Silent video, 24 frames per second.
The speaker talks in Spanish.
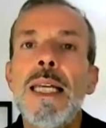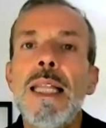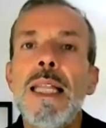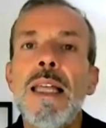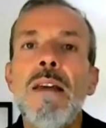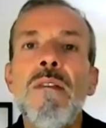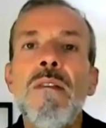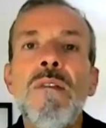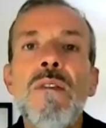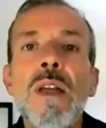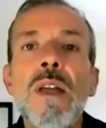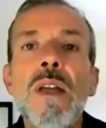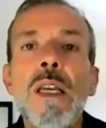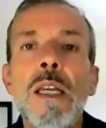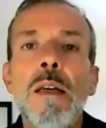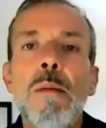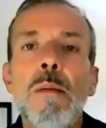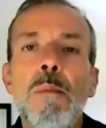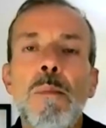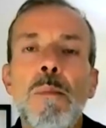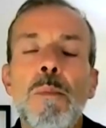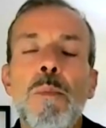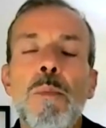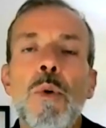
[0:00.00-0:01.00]
se
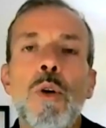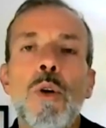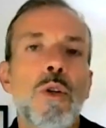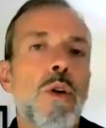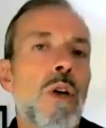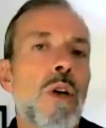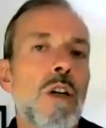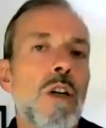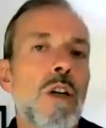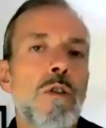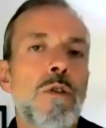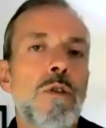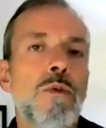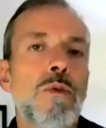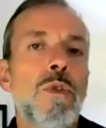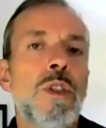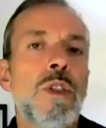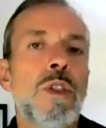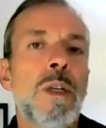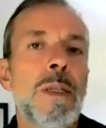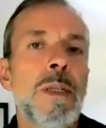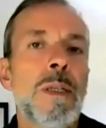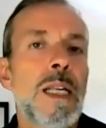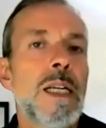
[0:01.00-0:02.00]
define por dos
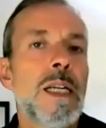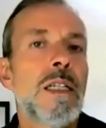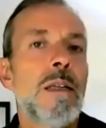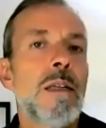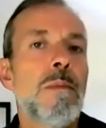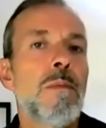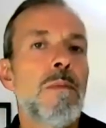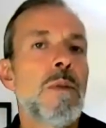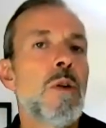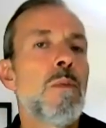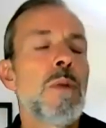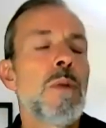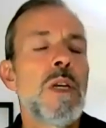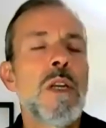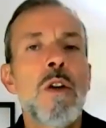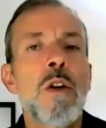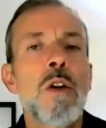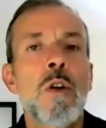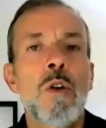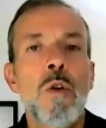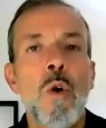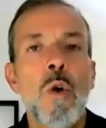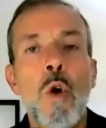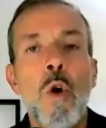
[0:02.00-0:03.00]
rasgos fundamentales, en mi
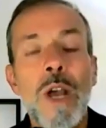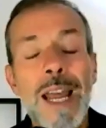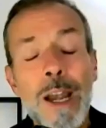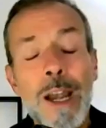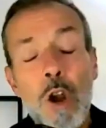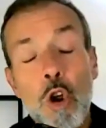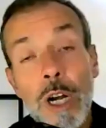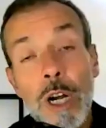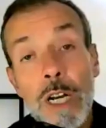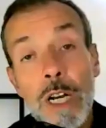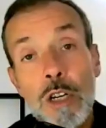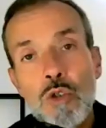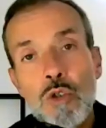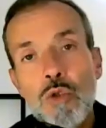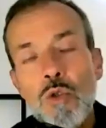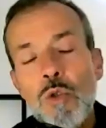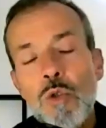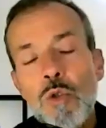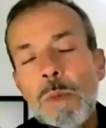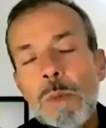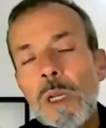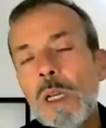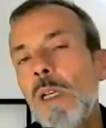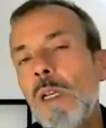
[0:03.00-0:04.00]
opinión, o que lo
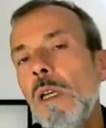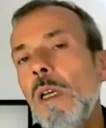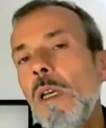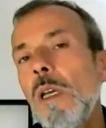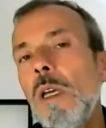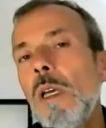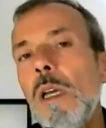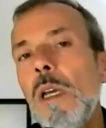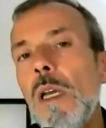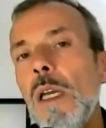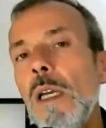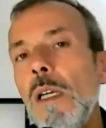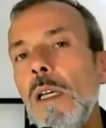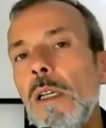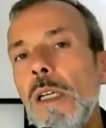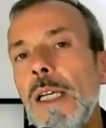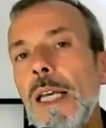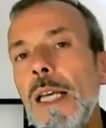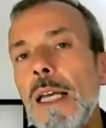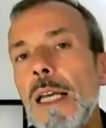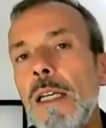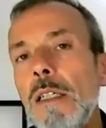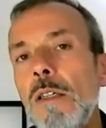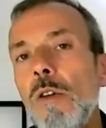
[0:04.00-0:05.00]
resumen.
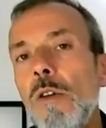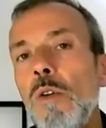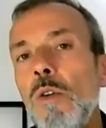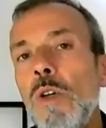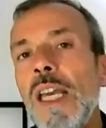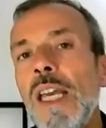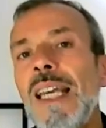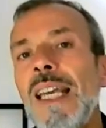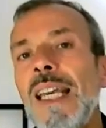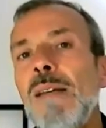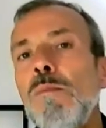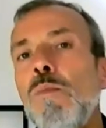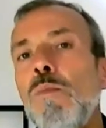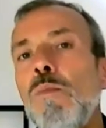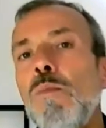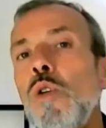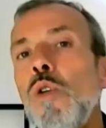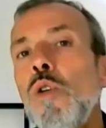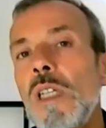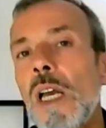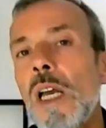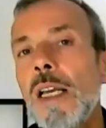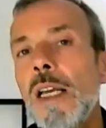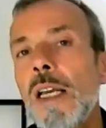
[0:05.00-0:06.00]
que qué es lo que
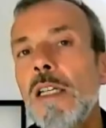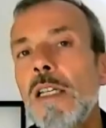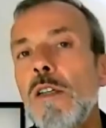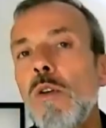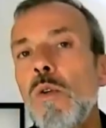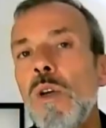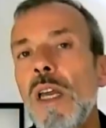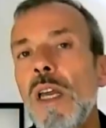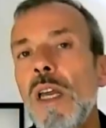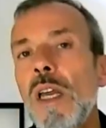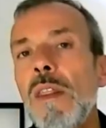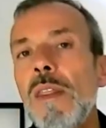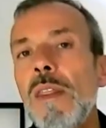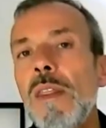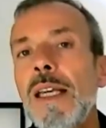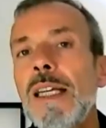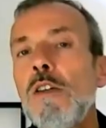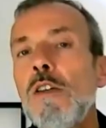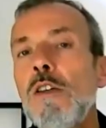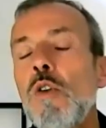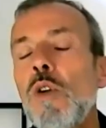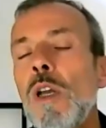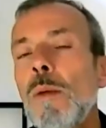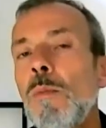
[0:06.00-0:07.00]
busca, qué es lo que
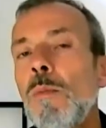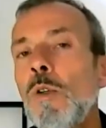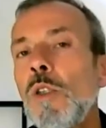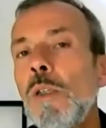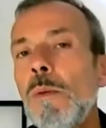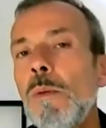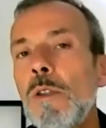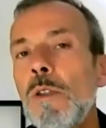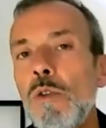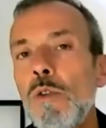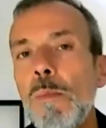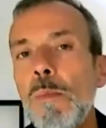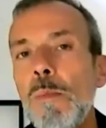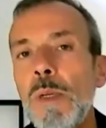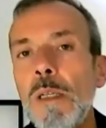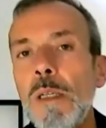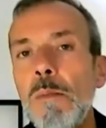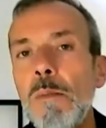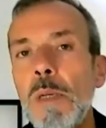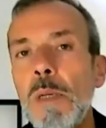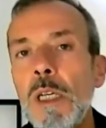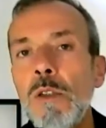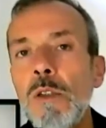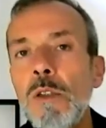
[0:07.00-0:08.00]
hace, qué es lo que motiva su
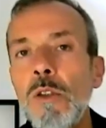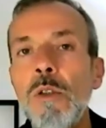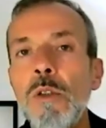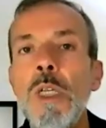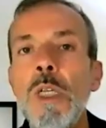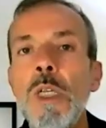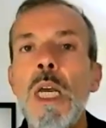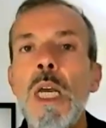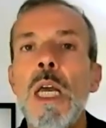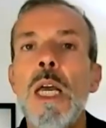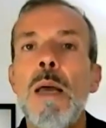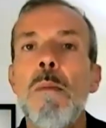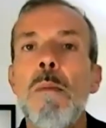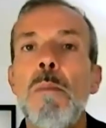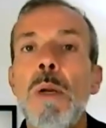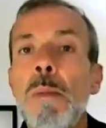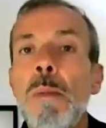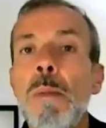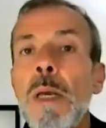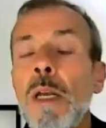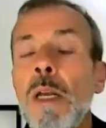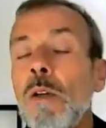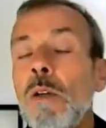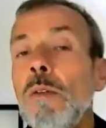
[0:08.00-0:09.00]
emprendimiento.
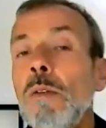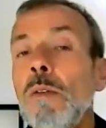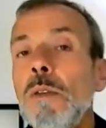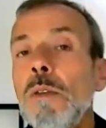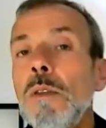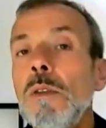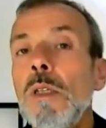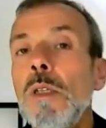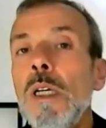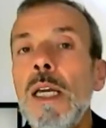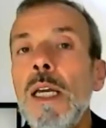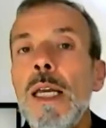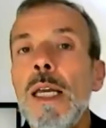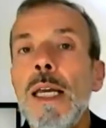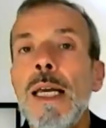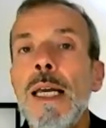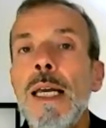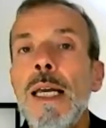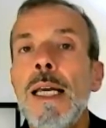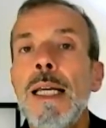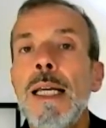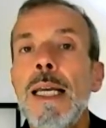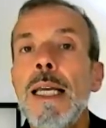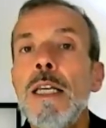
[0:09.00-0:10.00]
Primero,
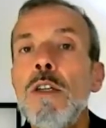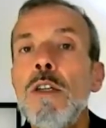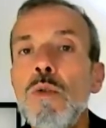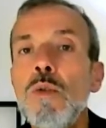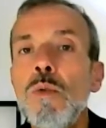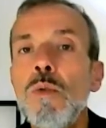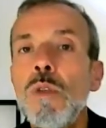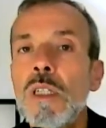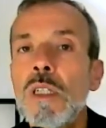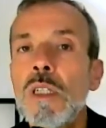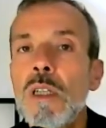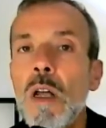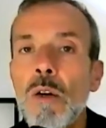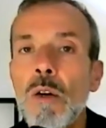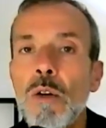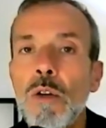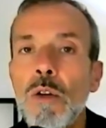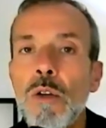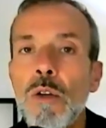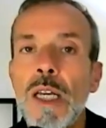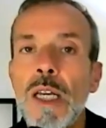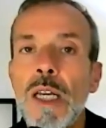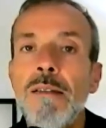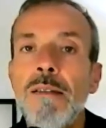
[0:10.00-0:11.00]
qué es su
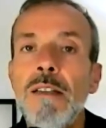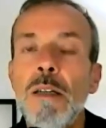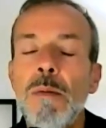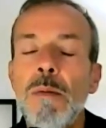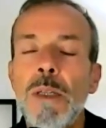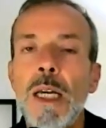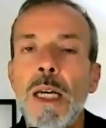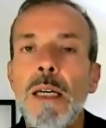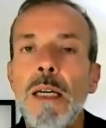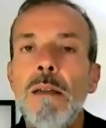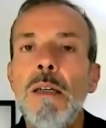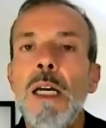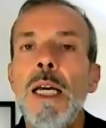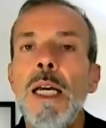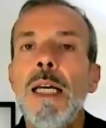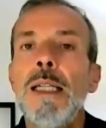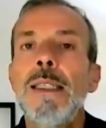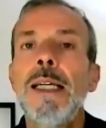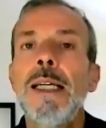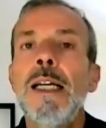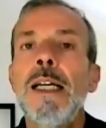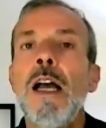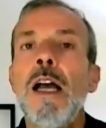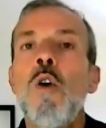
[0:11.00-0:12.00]
desarrollo de actividad
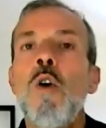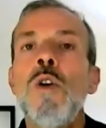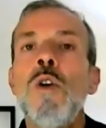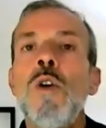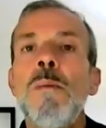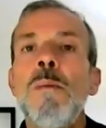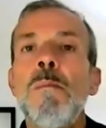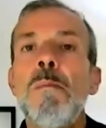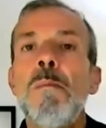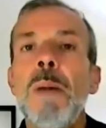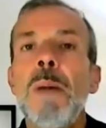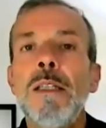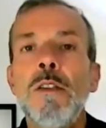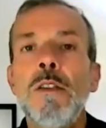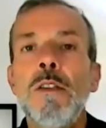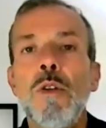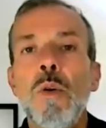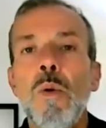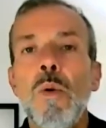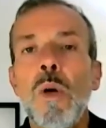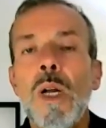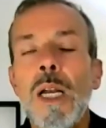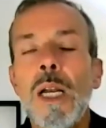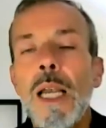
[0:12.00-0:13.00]
tenga un
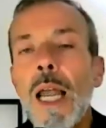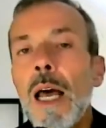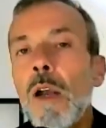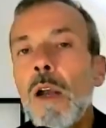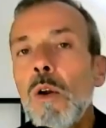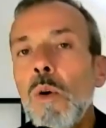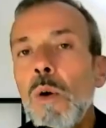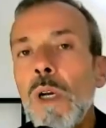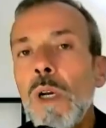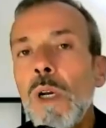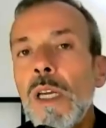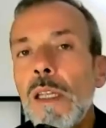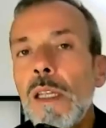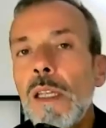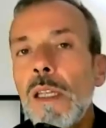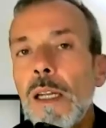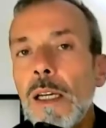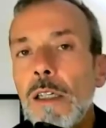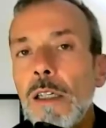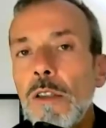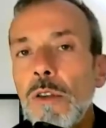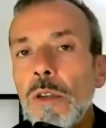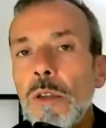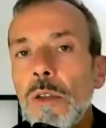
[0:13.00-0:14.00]
impacto claro y
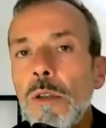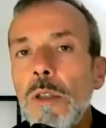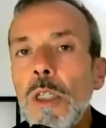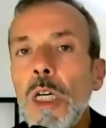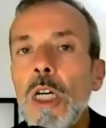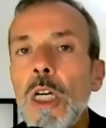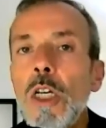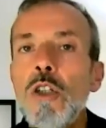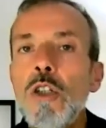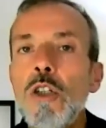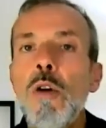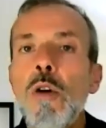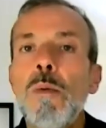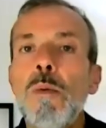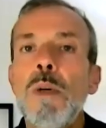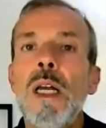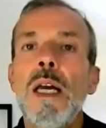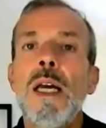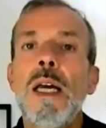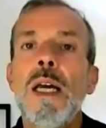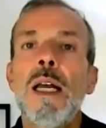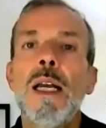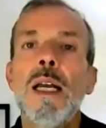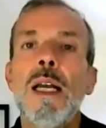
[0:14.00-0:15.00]
directo
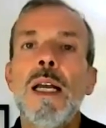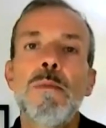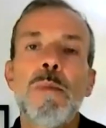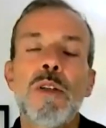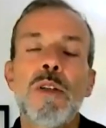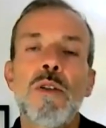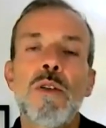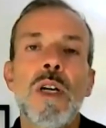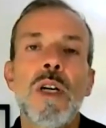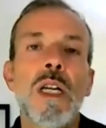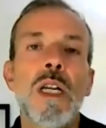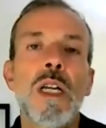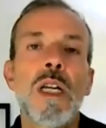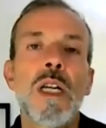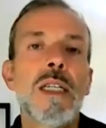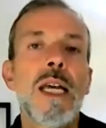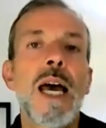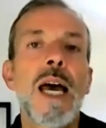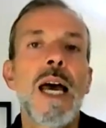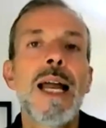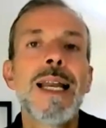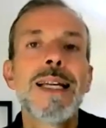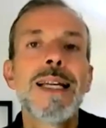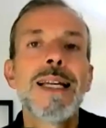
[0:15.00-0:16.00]
sobre a las
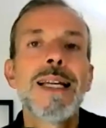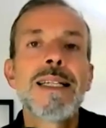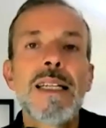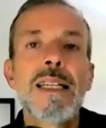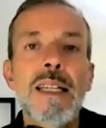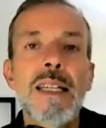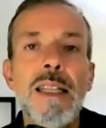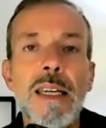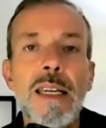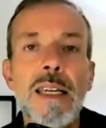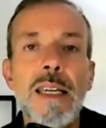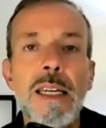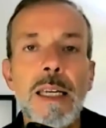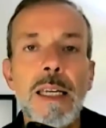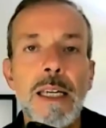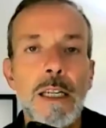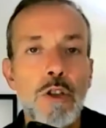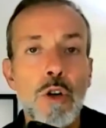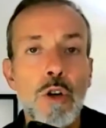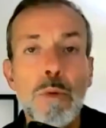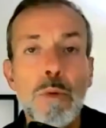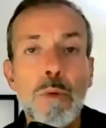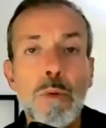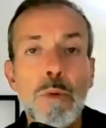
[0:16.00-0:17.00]
personas a las que se
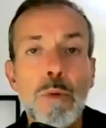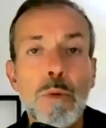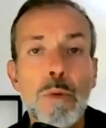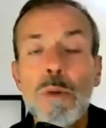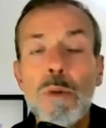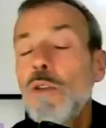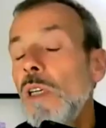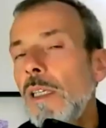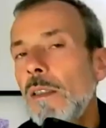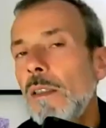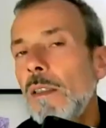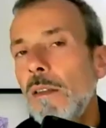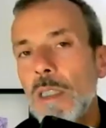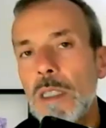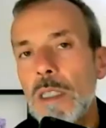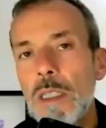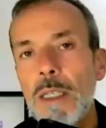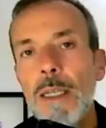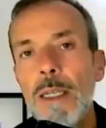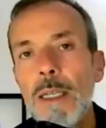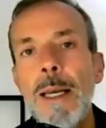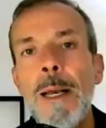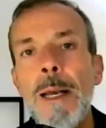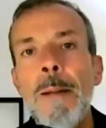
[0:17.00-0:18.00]
dirige, sobre sus
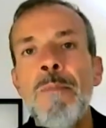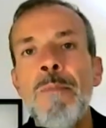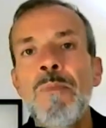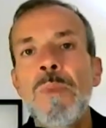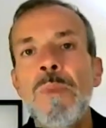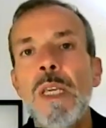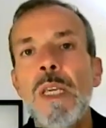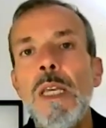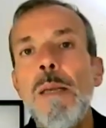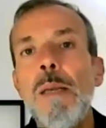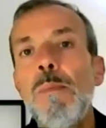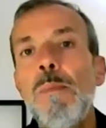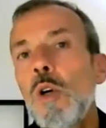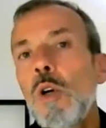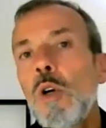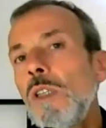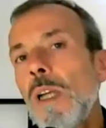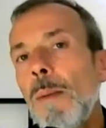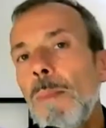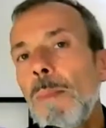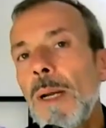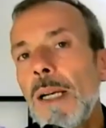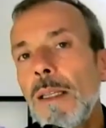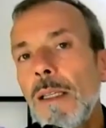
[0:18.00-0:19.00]
clientes. Y
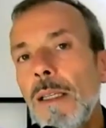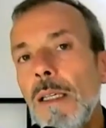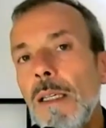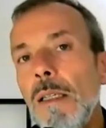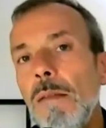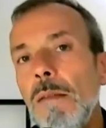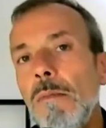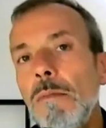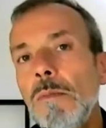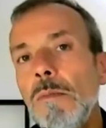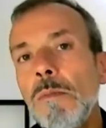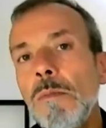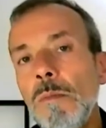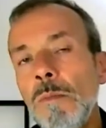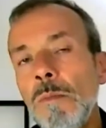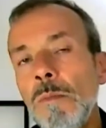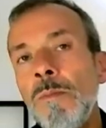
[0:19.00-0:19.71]
por otra parte,